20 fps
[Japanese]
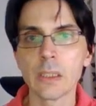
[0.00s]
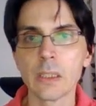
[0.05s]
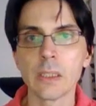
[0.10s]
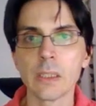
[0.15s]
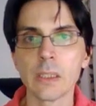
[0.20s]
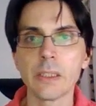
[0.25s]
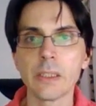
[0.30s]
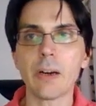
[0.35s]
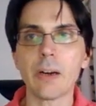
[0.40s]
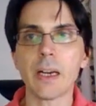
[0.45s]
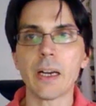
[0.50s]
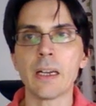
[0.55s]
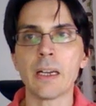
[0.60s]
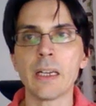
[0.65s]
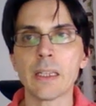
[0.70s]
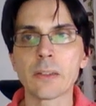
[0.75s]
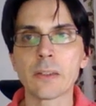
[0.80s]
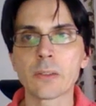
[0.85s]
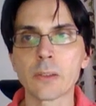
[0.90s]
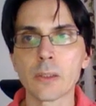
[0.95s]
では、
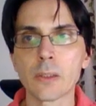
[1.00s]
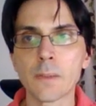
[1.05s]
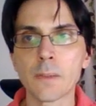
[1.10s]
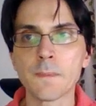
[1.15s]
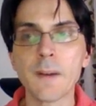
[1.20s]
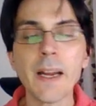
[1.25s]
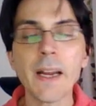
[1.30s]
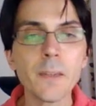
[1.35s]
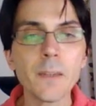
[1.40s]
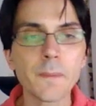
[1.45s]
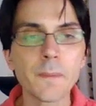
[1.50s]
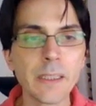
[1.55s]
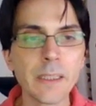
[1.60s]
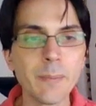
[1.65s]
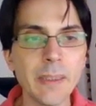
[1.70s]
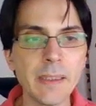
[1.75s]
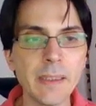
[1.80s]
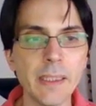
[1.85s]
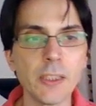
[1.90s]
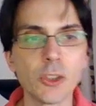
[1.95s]
あと
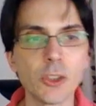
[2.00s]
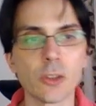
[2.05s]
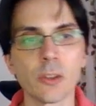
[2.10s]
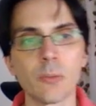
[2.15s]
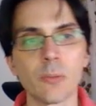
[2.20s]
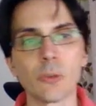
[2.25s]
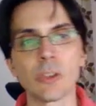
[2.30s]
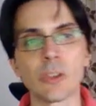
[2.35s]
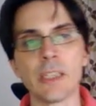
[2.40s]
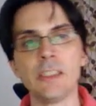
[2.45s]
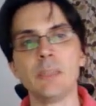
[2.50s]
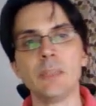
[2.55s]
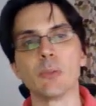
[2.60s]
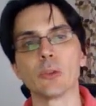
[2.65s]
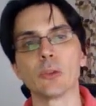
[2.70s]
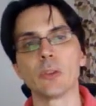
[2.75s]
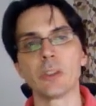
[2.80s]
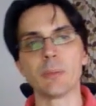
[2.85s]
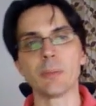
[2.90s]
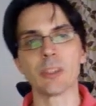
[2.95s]
ファイルフラグメンテーションの問題に
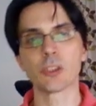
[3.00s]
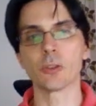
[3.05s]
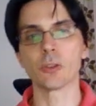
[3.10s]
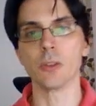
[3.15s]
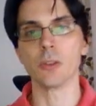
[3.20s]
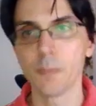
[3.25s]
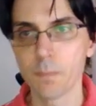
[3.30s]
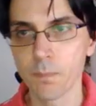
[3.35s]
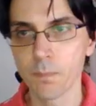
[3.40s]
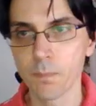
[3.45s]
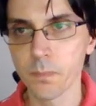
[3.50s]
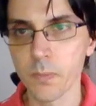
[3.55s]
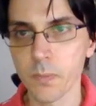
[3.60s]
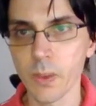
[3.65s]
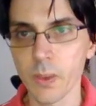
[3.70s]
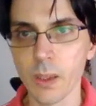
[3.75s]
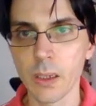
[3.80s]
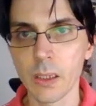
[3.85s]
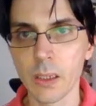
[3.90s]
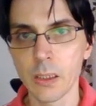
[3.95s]
戻りましょ
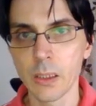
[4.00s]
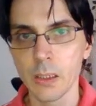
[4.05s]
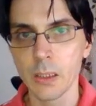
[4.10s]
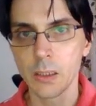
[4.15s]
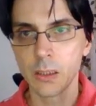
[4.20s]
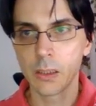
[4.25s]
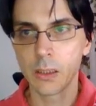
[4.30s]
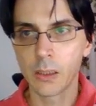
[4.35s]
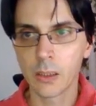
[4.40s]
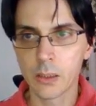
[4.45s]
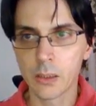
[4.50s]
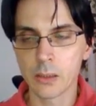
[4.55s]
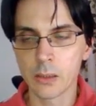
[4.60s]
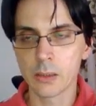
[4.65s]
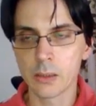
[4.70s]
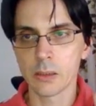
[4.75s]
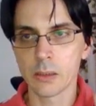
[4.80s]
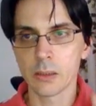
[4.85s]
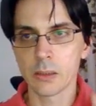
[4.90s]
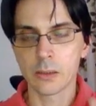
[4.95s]
う。
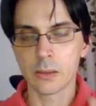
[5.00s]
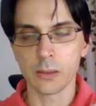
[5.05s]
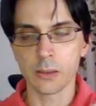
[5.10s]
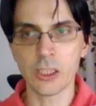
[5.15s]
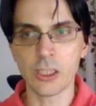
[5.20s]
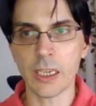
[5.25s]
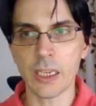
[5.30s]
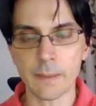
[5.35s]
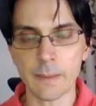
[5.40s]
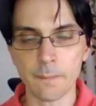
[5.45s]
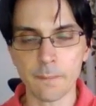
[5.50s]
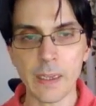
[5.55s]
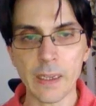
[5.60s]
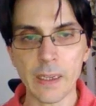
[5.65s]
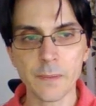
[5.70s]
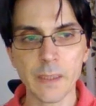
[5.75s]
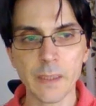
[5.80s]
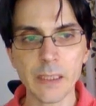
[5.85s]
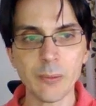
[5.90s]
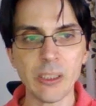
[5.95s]
じゃあ、
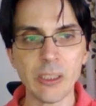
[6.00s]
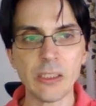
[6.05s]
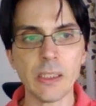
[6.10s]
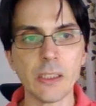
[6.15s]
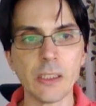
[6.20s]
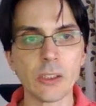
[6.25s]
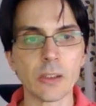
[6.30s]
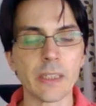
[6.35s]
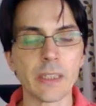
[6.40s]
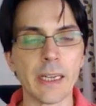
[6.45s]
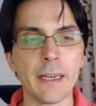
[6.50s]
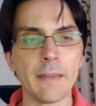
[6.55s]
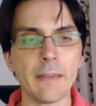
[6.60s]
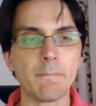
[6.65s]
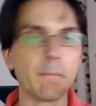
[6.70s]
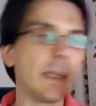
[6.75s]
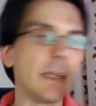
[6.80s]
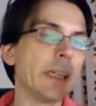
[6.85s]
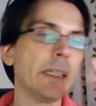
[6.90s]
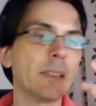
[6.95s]
ファイルフラグメンテーションが
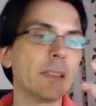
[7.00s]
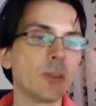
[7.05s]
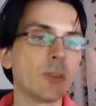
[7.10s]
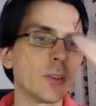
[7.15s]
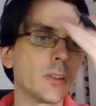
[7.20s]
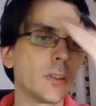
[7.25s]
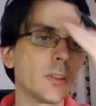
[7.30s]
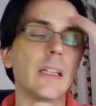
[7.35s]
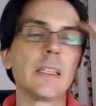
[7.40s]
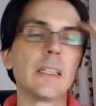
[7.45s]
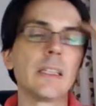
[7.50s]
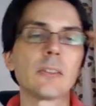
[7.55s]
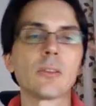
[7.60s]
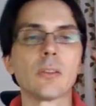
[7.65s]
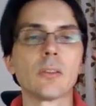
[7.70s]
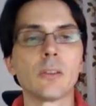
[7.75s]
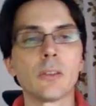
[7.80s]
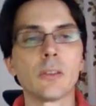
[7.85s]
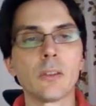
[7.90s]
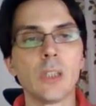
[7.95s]
前のえっ
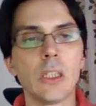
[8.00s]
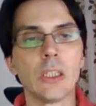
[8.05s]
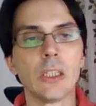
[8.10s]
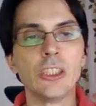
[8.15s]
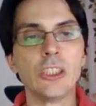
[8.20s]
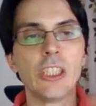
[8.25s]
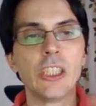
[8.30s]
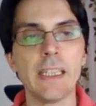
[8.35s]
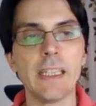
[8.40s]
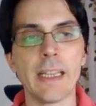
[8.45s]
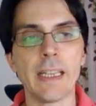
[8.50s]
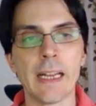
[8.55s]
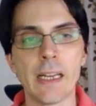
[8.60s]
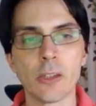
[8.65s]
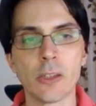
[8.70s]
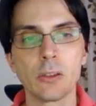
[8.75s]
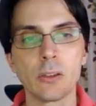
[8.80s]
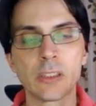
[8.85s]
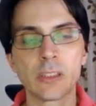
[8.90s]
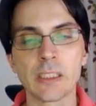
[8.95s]
と
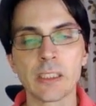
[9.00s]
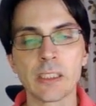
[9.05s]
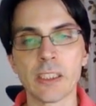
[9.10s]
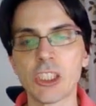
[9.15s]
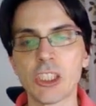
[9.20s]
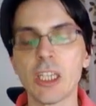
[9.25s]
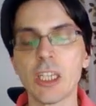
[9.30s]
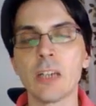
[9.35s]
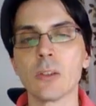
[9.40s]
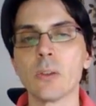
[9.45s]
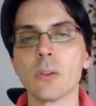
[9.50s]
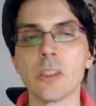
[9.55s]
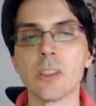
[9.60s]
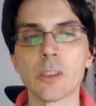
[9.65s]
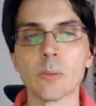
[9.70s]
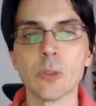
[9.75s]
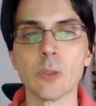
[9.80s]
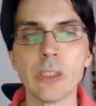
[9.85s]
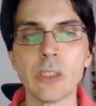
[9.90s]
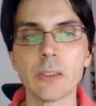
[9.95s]

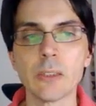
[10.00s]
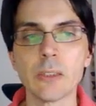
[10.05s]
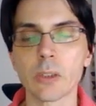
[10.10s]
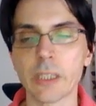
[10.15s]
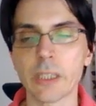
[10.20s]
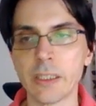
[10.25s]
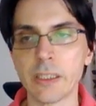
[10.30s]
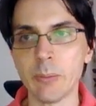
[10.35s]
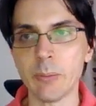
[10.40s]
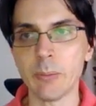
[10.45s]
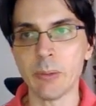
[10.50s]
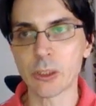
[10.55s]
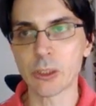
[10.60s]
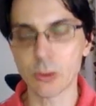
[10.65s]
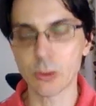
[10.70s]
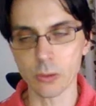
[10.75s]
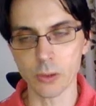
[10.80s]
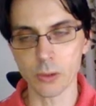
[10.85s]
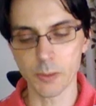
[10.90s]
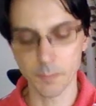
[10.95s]
ジェネラルセーチアルゴリスムで解けてみま
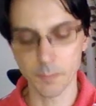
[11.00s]
しょう。